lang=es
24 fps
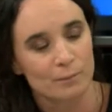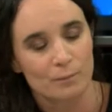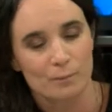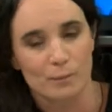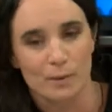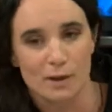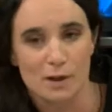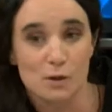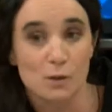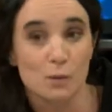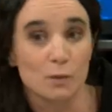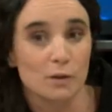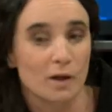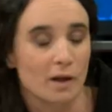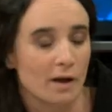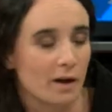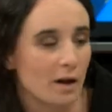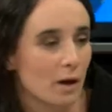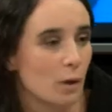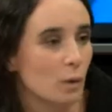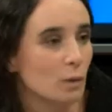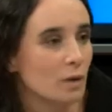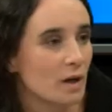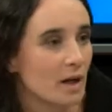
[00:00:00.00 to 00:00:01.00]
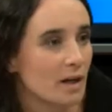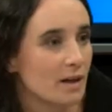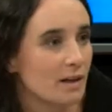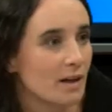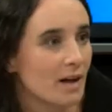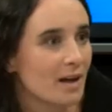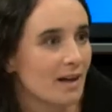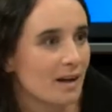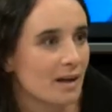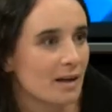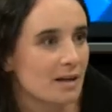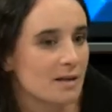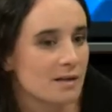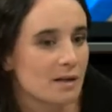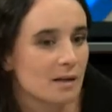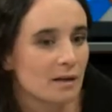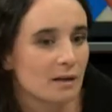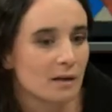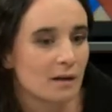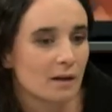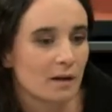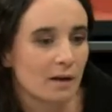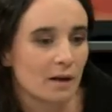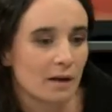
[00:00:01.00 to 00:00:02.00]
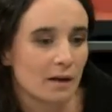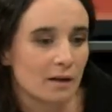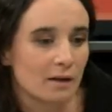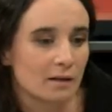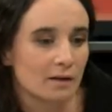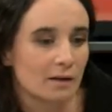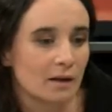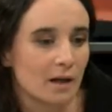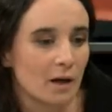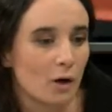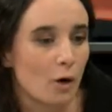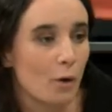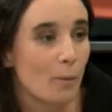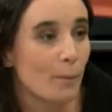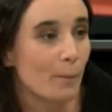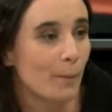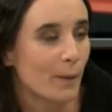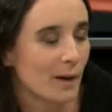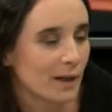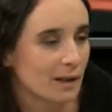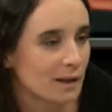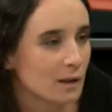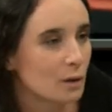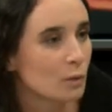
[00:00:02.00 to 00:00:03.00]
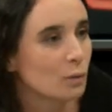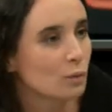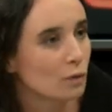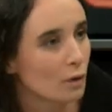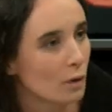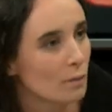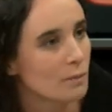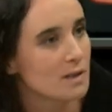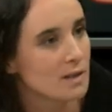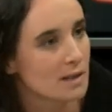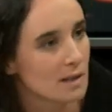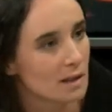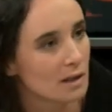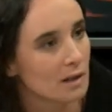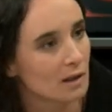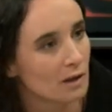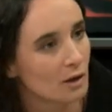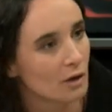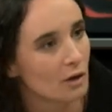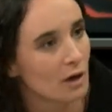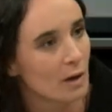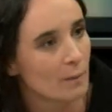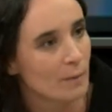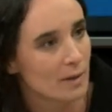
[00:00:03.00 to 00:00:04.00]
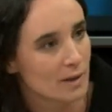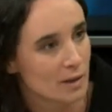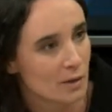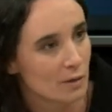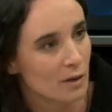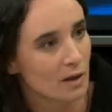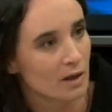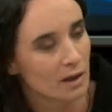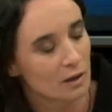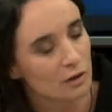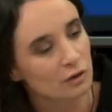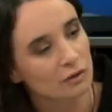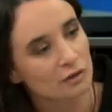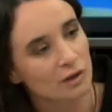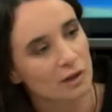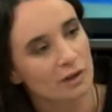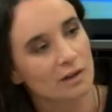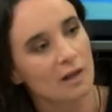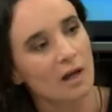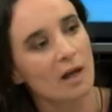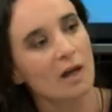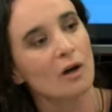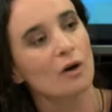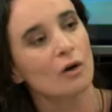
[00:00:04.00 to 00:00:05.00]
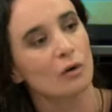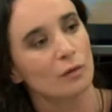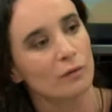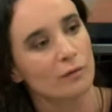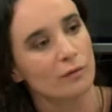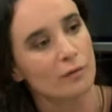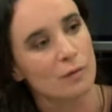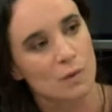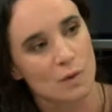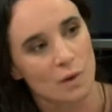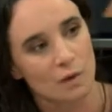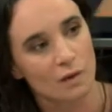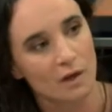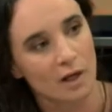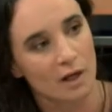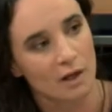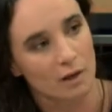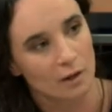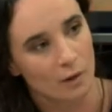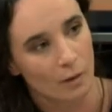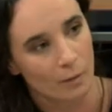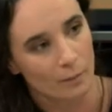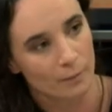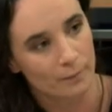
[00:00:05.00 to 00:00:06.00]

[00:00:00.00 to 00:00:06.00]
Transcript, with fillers: presunta irregularidad que es este, compartir un domicilio, la persona que es contratada, con un funcionario.